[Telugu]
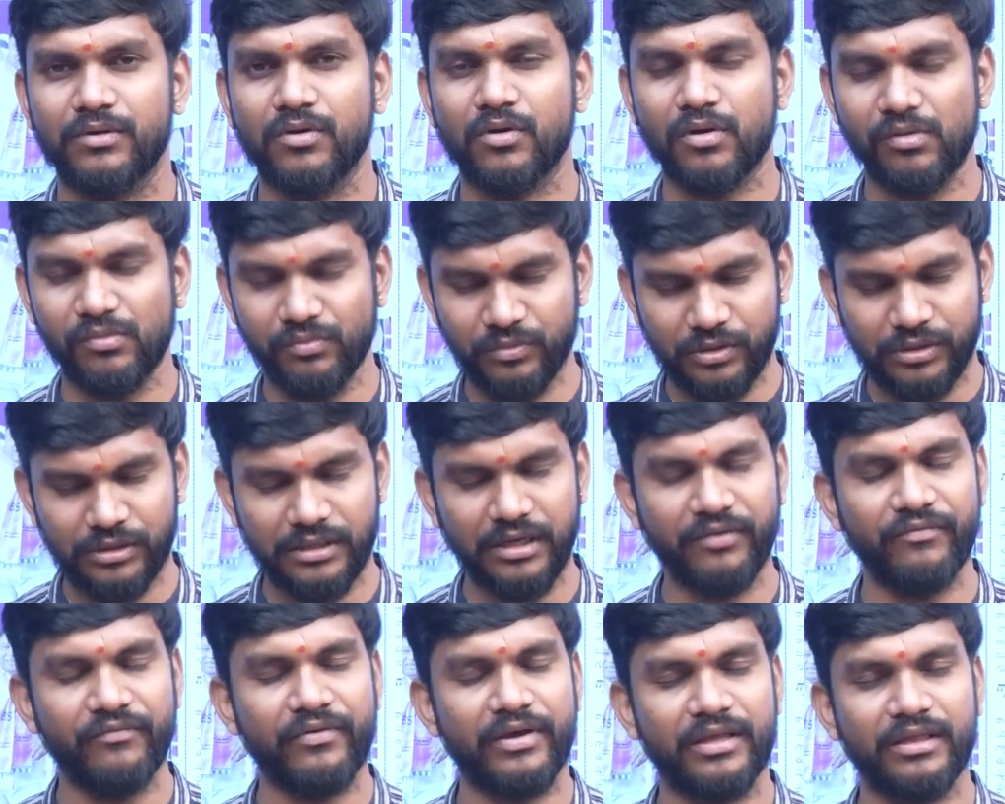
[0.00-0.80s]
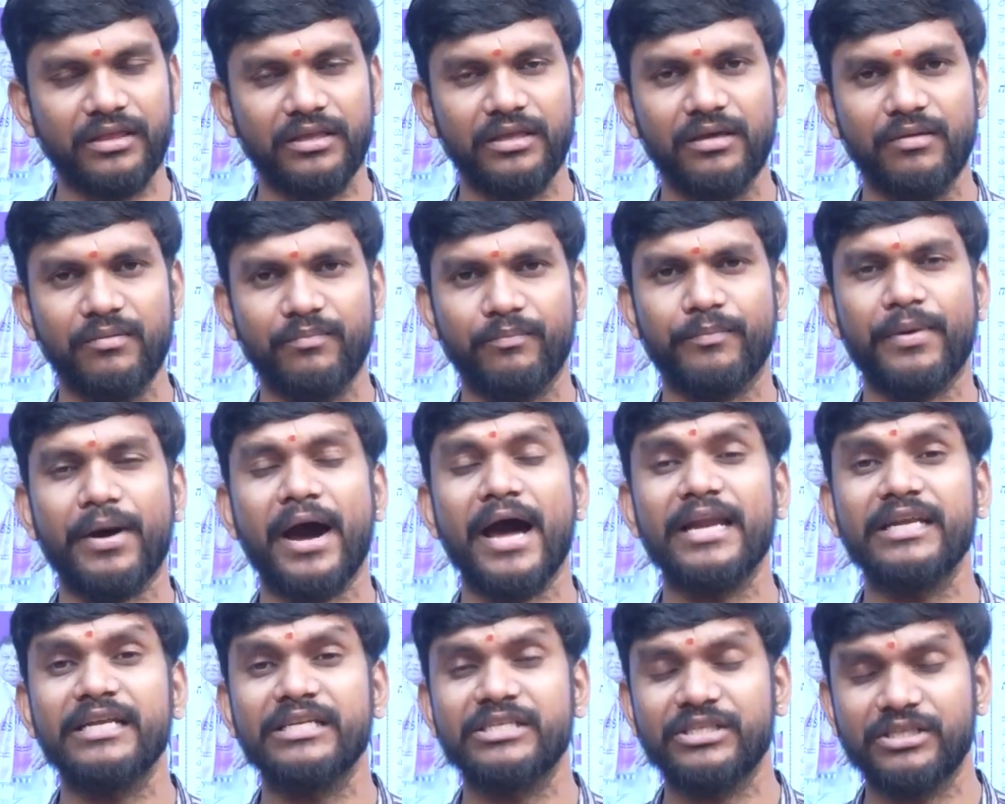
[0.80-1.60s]
ఒక ముస్లిం వ్యక్తి
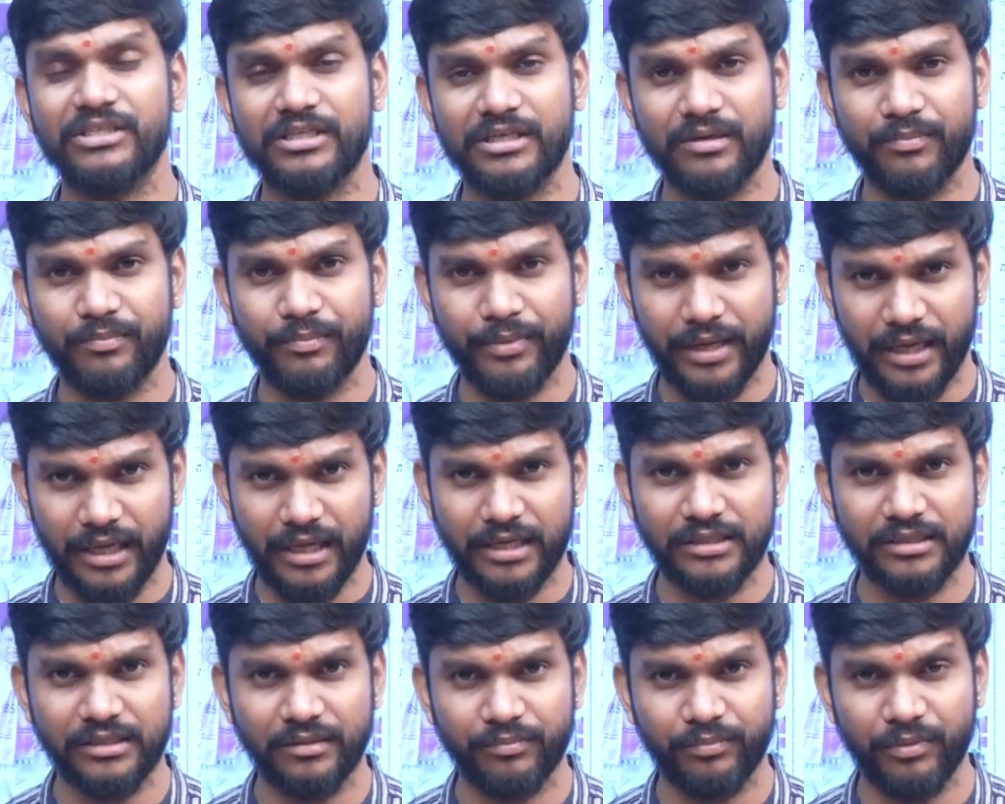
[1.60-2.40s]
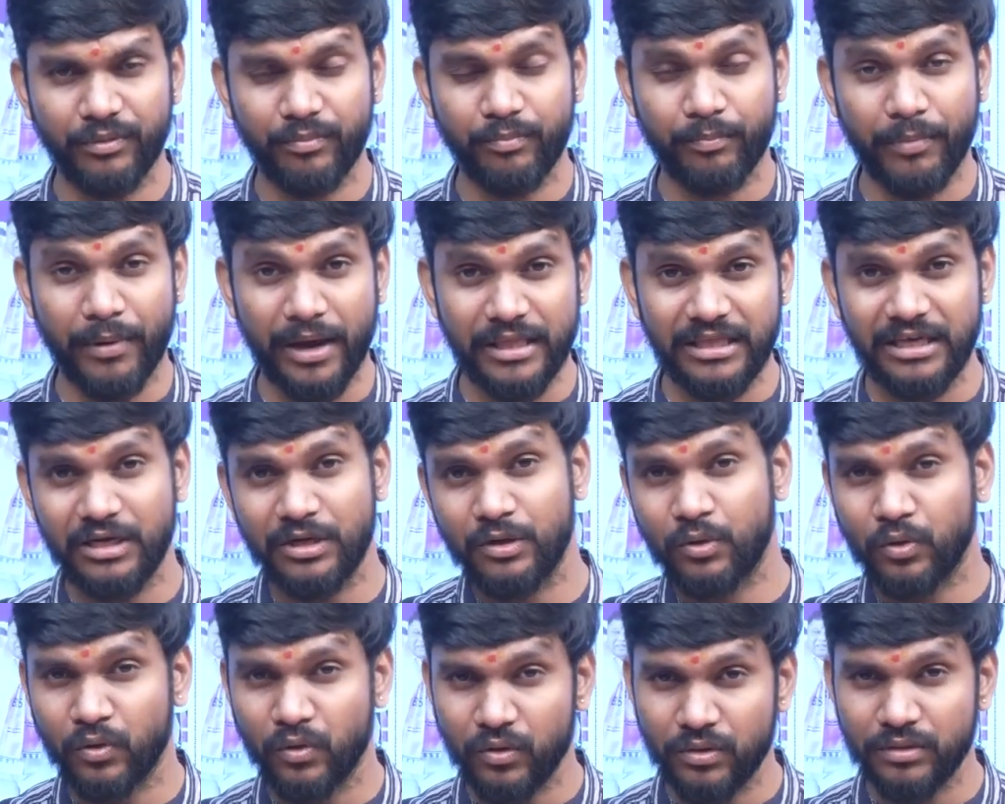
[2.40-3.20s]
పాలస్తీన్ పేరు చెప్పి పది
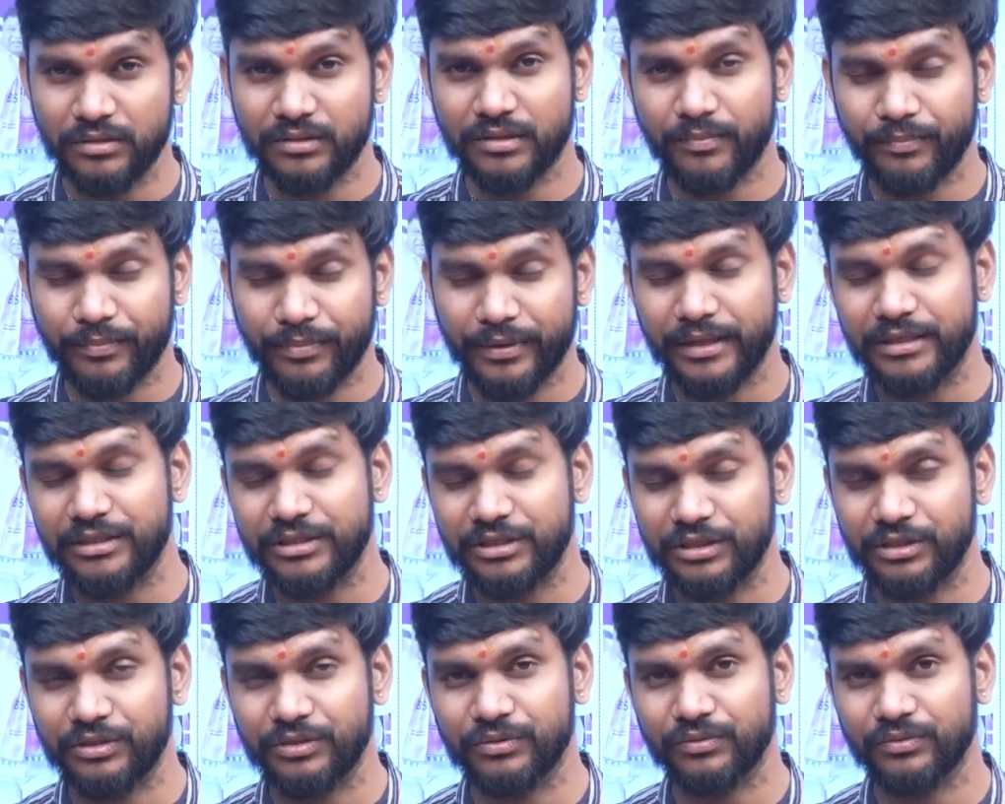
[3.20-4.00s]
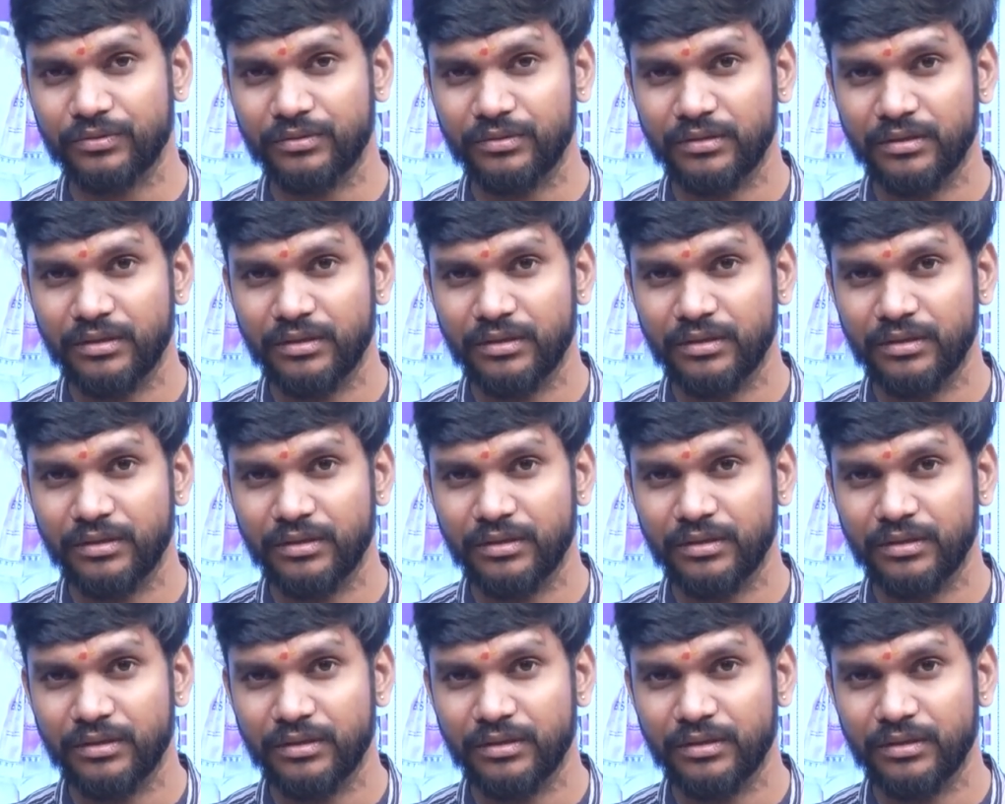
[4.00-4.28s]
కోట్లు సంపాదించిండు